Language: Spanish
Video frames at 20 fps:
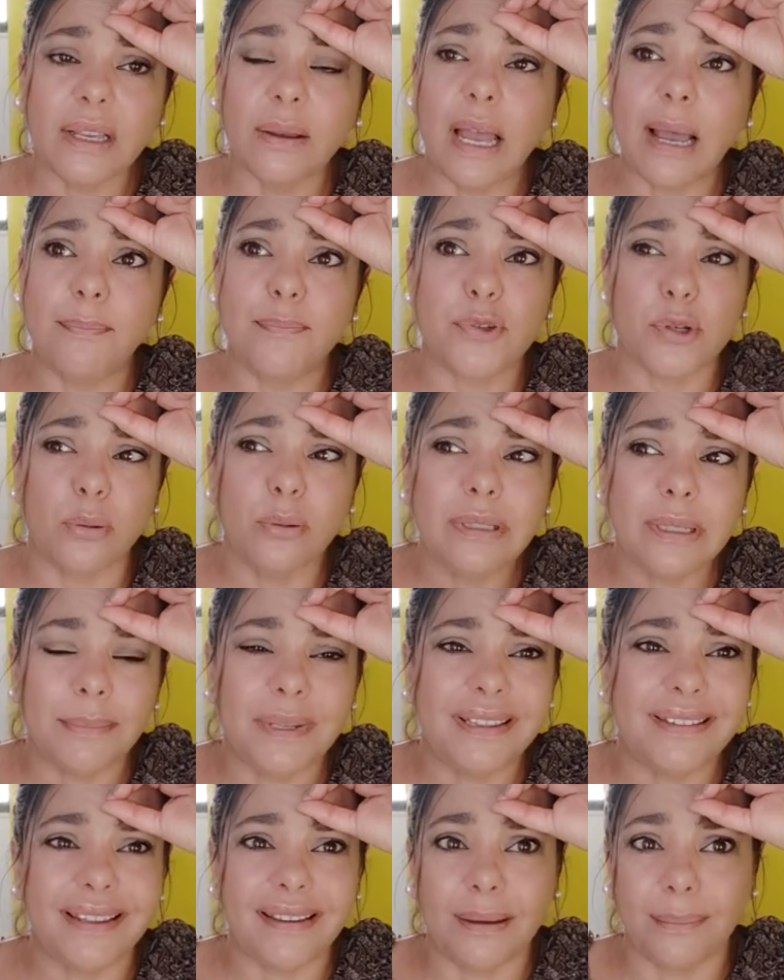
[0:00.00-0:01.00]

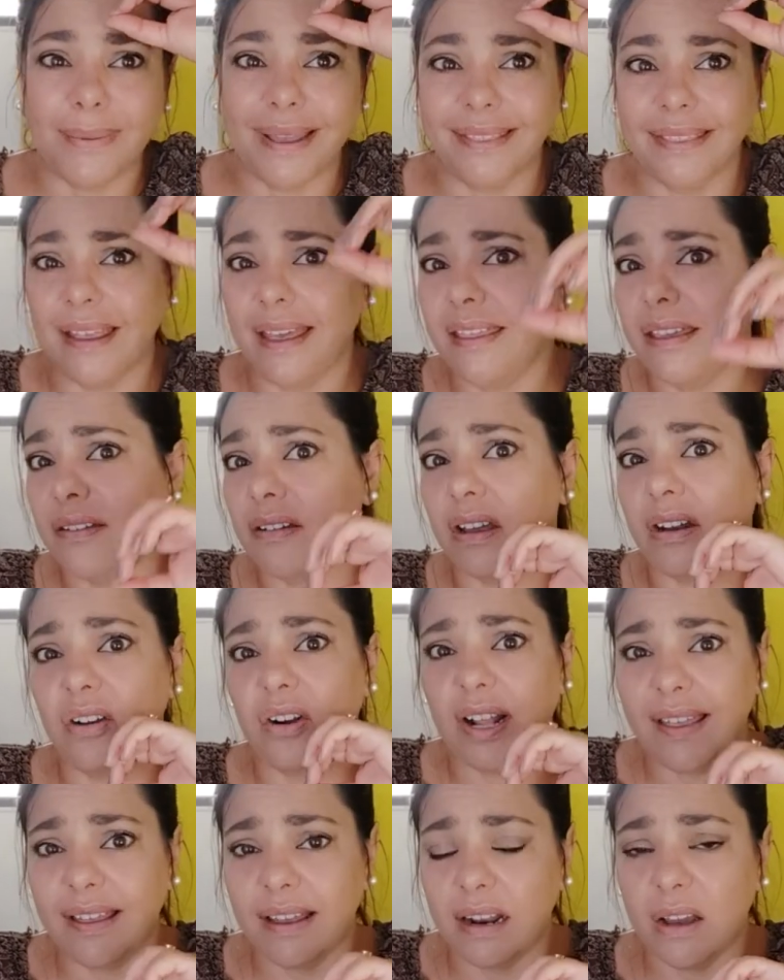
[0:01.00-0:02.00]
absolutamente demandada y
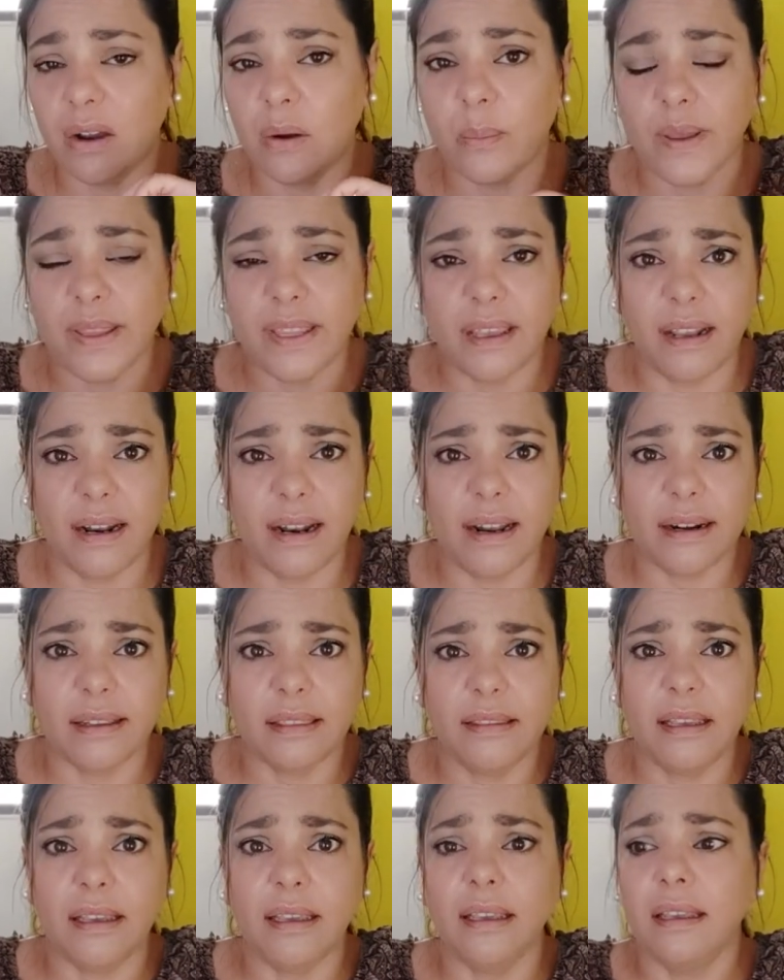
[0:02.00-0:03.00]
valorada la comedia del
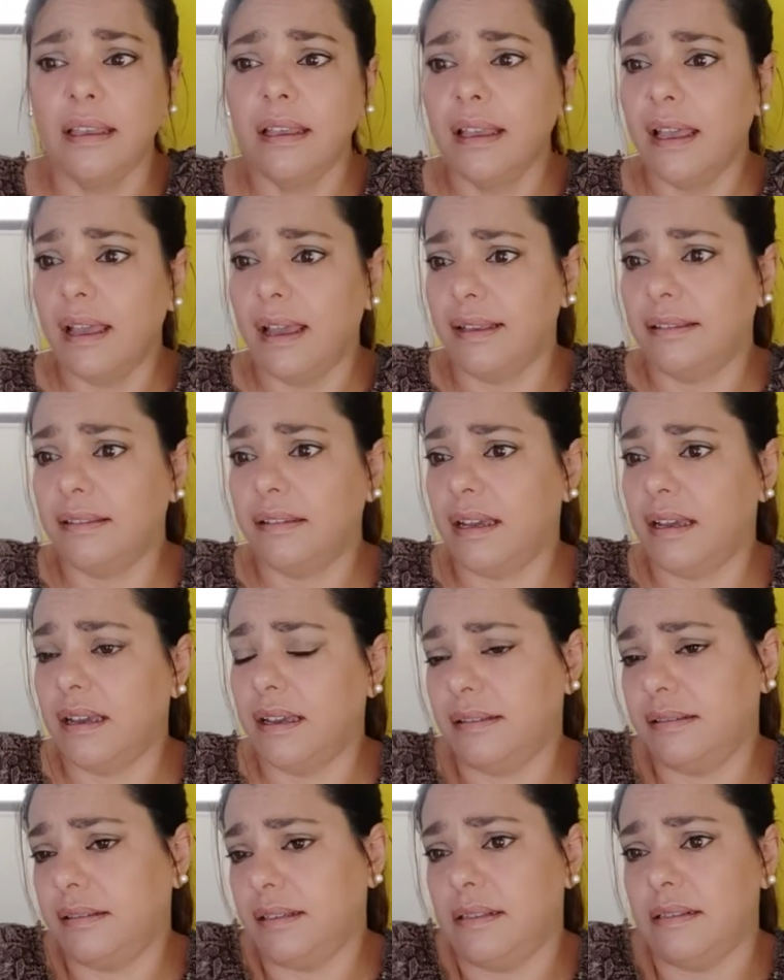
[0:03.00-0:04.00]
arte
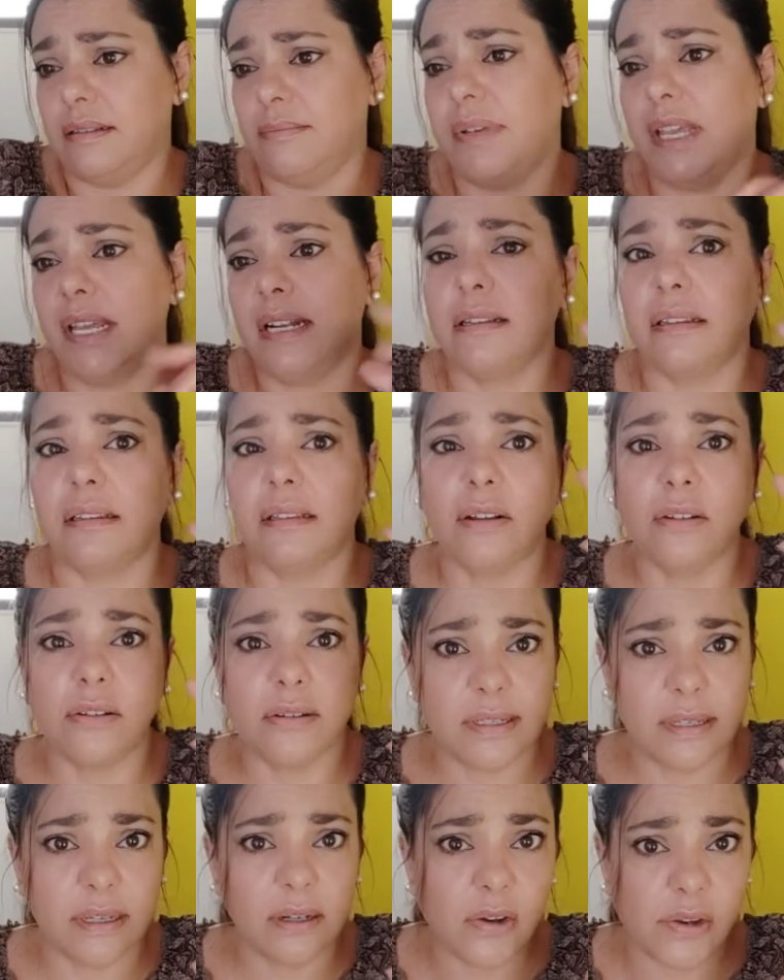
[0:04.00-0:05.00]
hasta, bien entrado
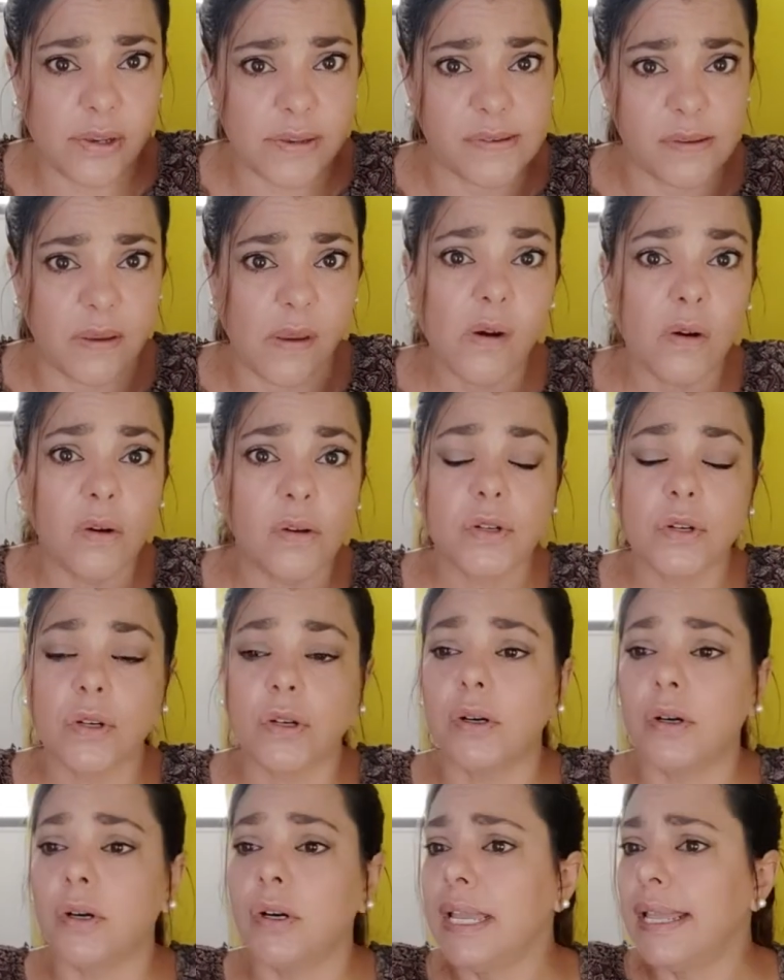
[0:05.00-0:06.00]
el siglo
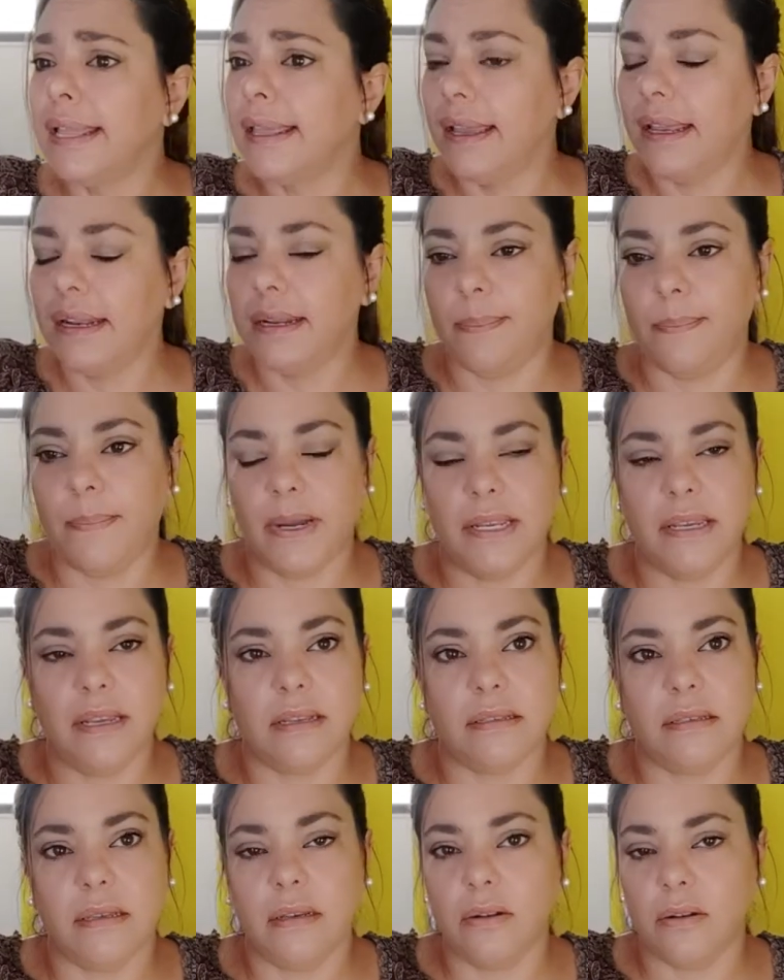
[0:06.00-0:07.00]
XVIII, en
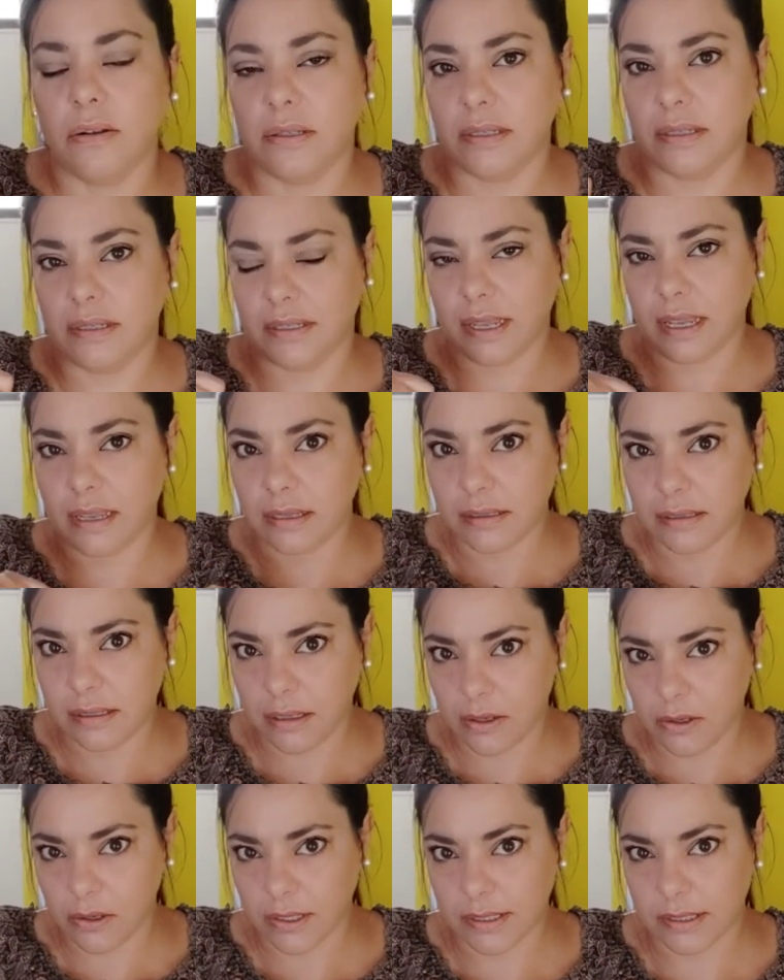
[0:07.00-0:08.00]
España siglo XVI,
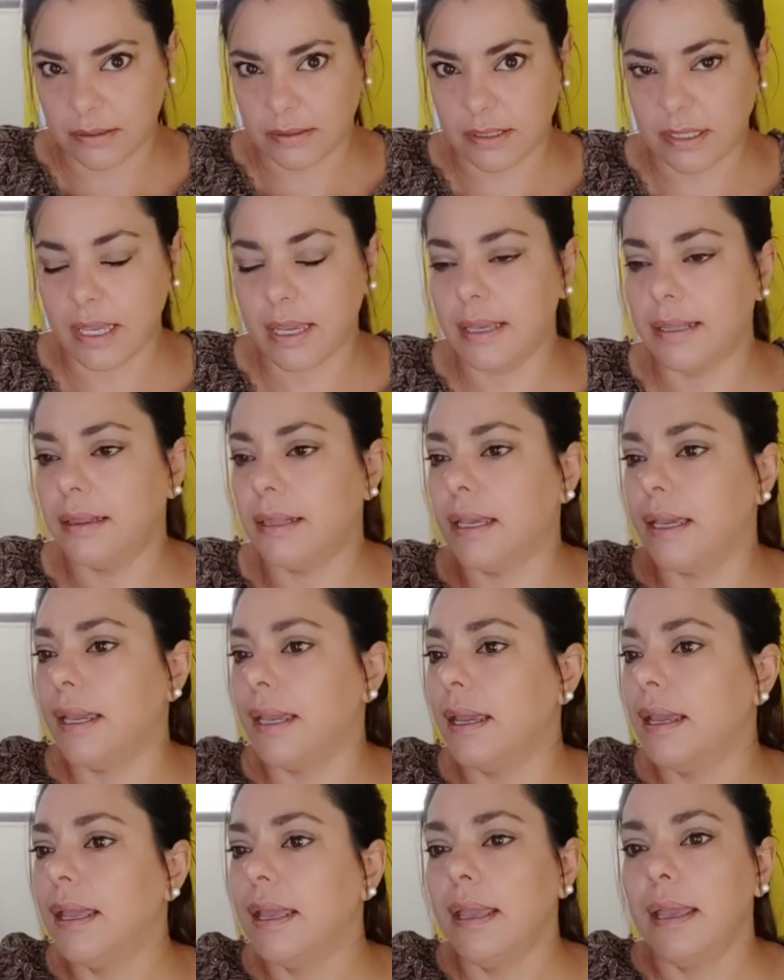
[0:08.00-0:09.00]
siglo
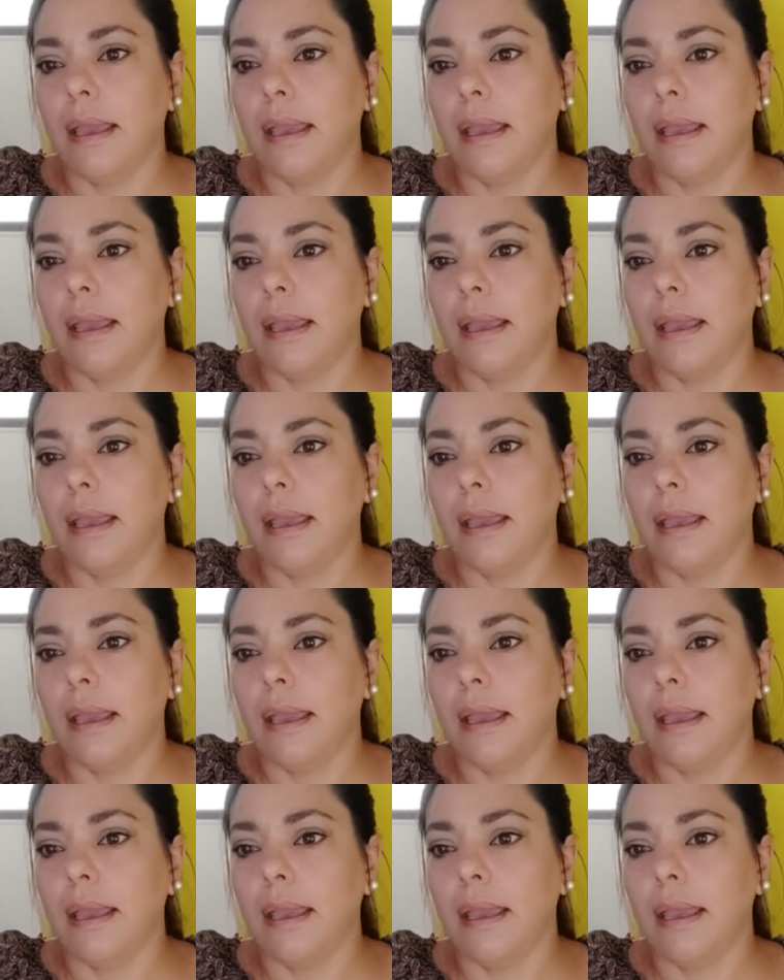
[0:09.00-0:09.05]
XVII,